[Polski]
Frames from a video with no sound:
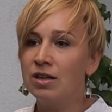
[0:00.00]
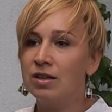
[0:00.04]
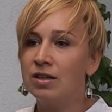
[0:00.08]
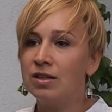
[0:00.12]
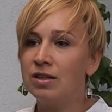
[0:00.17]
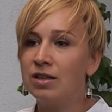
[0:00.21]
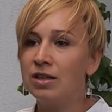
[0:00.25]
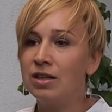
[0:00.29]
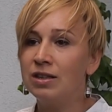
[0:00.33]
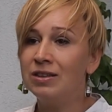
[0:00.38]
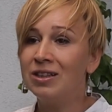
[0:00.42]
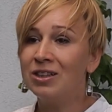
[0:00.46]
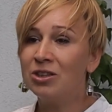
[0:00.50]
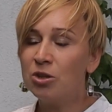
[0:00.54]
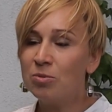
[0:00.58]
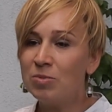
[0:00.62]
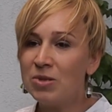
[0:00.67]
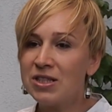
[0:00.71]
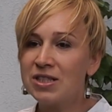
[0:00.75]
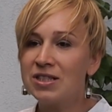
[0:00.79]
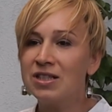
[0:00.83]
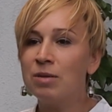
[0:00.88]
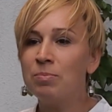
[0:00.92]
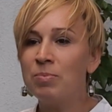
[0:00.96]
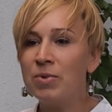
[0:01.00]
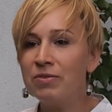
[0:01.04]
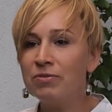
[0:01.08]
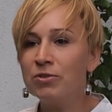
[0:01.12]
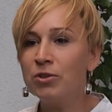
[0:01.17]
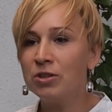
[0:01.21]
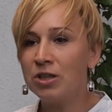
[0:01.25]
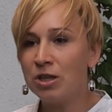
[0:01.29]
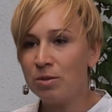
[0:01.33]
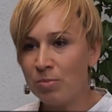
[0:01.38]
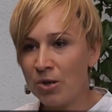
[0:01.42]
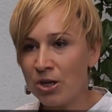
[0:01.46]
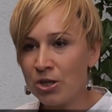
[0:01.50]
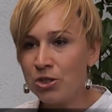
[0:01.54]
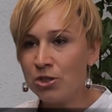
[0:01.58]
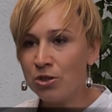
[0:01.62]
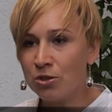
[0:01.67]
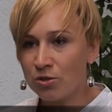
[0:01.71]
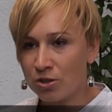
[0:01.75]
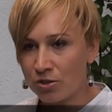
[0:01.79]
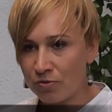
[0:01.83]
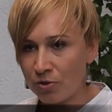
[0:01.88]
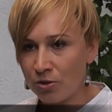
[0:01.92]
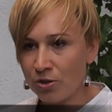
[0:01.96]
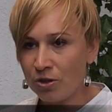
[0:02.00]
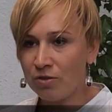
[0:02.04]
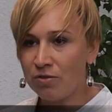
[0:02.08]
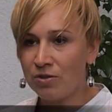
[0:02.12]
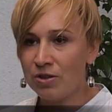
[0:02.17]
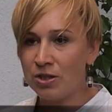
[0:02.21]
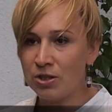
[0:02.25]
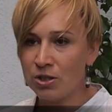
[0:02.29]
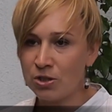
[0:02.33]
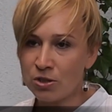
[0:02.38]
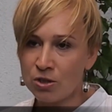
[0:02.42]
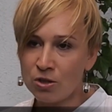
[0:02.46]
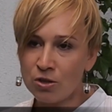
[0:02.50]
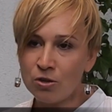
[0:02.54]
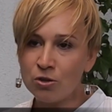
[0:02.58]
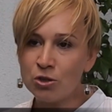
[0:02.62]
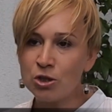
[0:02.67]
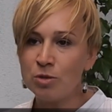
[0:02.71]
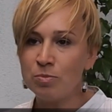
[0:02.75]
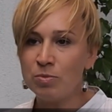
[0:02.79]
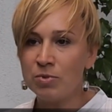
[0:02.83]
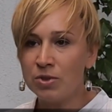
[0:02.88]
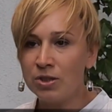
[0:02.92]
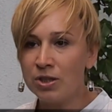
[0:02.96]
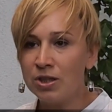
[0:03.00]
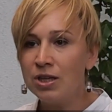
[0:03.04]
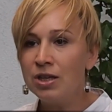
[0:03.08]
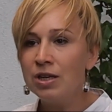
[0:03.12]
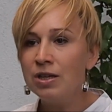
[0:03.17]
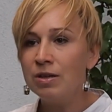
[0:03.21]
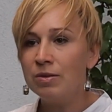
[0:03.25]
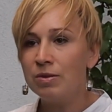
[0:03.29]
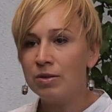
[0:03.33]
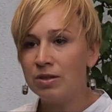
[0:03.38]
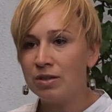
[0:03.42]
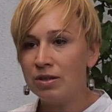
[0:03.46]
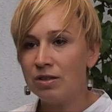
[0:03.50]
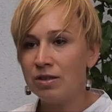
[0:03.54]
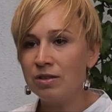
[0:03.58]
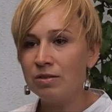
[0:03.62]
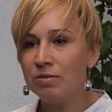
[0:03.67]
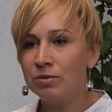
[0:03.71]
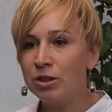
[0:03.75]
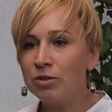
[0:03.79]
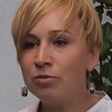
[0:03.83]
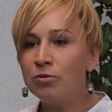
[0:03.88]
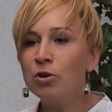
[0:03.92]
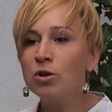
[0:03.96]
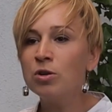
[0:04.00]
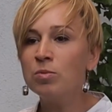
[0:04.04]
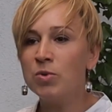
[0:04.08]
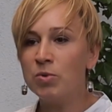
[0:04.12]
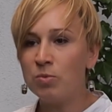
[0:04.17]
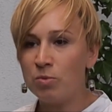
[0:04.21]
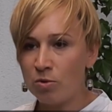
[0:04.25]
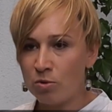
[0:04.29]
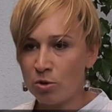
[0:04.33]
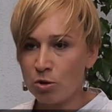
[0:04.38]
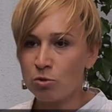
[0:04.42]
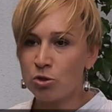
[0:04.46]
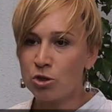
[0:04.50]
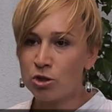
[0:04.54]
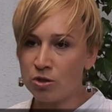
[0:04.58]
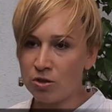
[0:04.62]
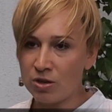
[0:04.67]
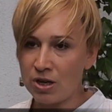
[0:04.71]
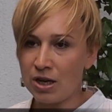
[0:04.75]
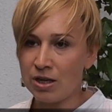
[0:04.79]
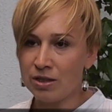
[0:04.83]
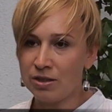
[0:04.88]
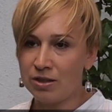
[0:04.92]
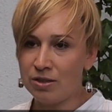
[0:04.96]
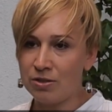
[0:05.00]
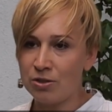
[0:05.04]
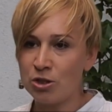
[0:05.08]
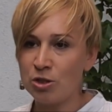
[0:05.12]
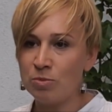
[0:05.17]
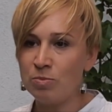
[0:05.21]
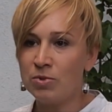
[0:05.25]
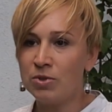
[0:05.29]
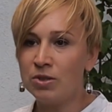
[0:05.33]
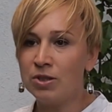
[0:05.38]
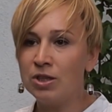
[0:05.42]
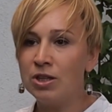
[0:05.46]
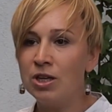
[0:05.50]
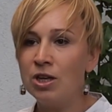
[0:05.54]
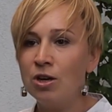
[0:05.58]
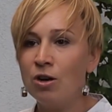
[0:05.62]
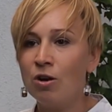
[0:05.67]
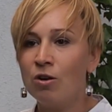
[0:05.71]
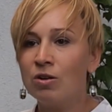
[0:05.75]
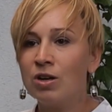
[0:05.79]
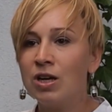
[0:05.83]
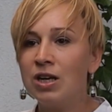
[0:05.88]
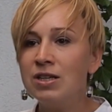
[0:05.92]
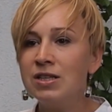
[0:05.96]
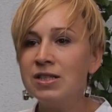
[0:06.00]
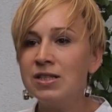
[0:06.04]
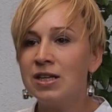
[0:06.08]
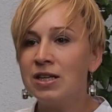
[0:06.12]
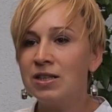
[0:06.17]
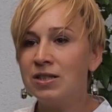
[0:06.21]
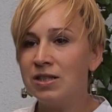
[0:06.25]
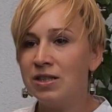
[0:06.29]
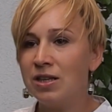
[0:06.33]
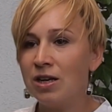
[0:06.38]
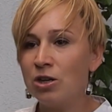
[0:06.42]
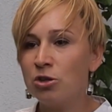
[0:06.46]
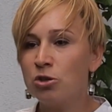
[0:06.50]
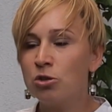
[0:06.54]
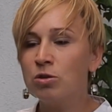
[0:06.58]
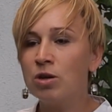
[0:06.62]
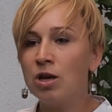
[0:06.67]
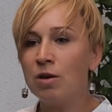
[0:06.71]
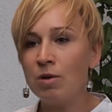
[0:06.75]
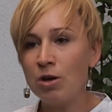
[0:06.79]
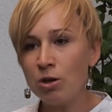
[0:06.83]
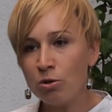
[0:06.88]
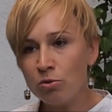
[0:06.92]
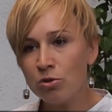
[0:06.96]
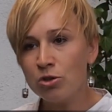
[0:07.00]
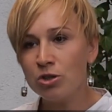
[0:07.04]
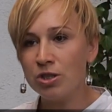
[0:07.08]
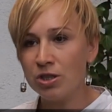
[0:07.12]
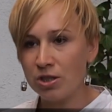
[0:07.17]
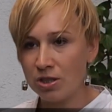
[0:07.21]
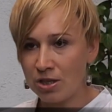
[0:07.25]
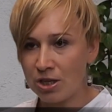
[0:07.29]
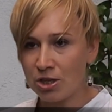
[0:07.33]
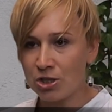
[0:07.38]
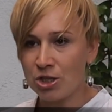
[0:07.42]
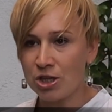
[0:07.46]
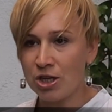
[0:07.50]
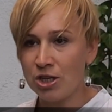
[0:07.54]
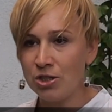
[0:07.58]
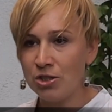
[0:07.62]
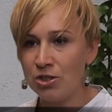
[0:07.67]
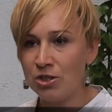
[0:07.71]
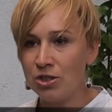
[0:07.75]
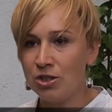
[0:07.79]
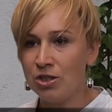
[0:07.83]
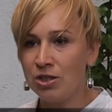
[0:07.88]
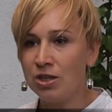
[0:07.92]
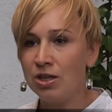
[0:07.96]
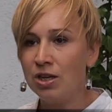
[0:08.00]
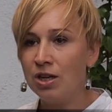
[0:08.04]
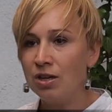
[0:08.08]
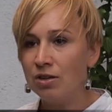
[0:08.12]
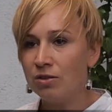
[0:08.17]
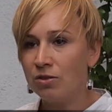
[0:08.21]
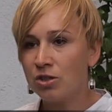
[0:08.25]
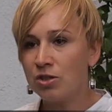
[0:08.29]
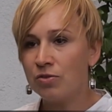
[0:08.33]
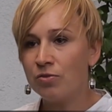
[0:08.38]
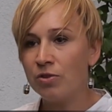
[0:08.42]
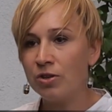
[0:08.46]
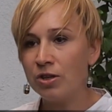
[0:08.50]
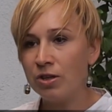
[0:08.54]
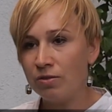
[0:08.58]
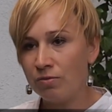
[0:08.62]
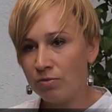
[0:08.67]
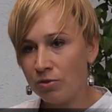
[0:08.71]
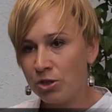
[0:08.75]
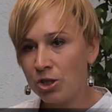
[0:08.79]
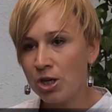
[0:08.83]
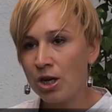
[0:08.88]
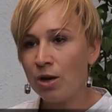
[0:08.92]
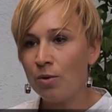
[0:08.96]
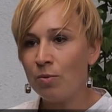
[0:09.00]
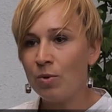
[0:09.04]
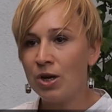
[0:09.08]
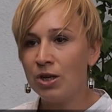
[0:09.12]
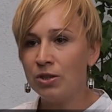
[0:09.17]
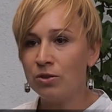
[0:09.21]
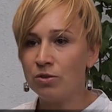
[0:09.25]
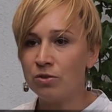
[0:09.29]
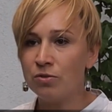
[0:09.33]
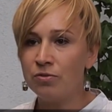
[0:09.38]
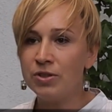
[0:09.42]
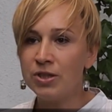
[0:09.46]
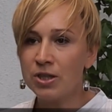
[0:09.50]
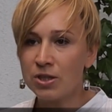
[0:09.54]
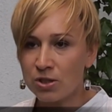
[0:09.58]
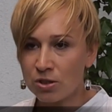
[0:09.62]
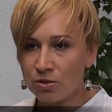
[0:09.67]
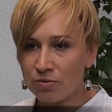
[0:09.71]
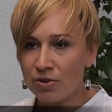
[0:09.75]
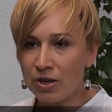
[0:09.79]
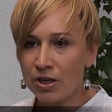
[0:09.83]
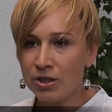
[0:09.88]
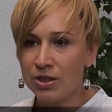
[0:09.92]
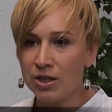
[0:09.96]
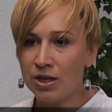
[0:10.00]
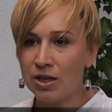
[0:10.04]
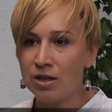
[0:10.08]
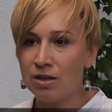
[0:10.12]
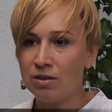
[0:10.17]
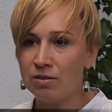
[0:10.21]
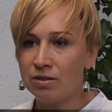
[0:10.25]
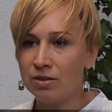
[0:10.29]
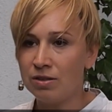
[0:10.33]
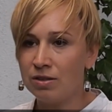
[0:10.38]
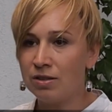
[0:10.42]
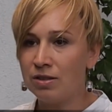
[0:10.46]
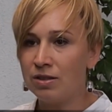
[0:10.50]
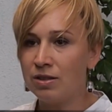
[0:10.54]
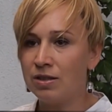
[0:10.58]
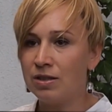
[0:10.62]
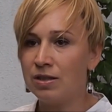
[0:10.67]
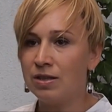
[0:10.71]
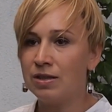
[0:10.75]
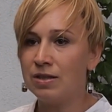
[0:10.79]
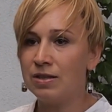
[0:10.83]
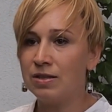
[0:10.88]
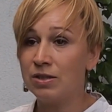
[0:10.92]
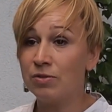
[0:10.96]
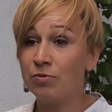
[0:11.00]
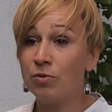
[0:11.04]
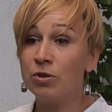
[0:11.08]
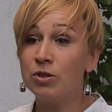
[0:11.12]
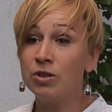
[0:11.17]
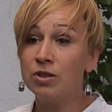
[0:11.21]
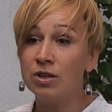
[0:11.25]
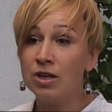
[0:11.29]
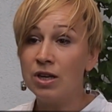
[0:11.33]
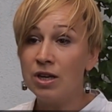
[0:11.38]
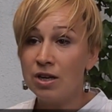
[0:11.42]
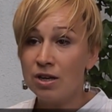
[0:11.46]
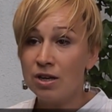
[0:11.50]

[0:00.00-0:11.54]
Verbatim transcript: E, natomiast na pewno najbardziej rozwojowe jest to, żeby te formy były różnorakie, żeby organizacja szukała różnych narzędzi do swoich działań, do finansowania swoich